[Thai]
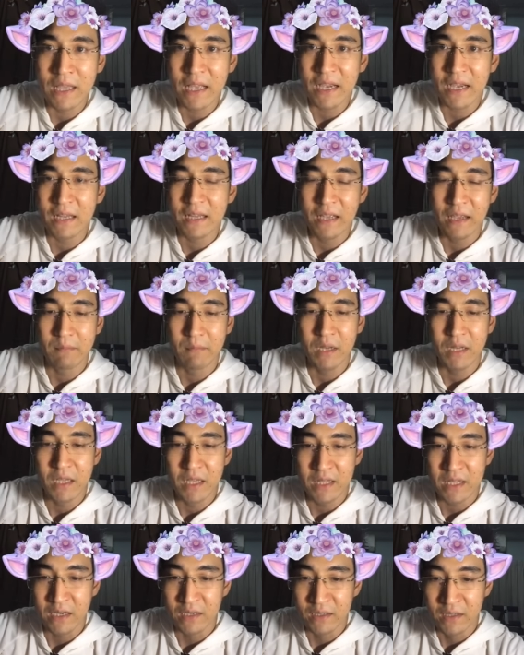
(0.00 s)
ได้คะแนนไม่
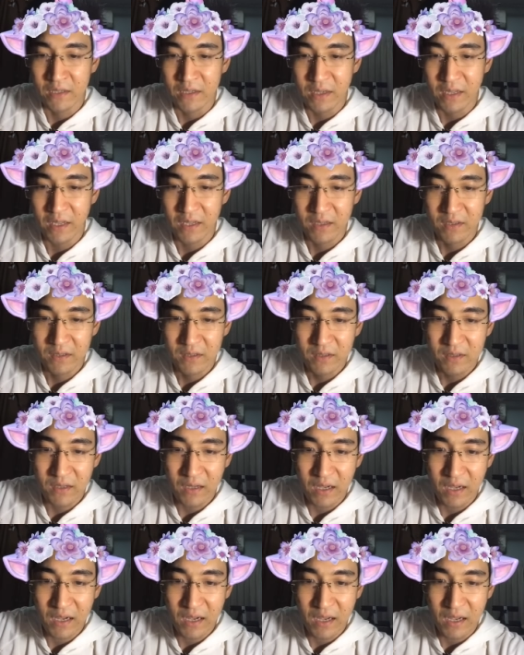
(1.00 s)
ดีจังเลยอ่า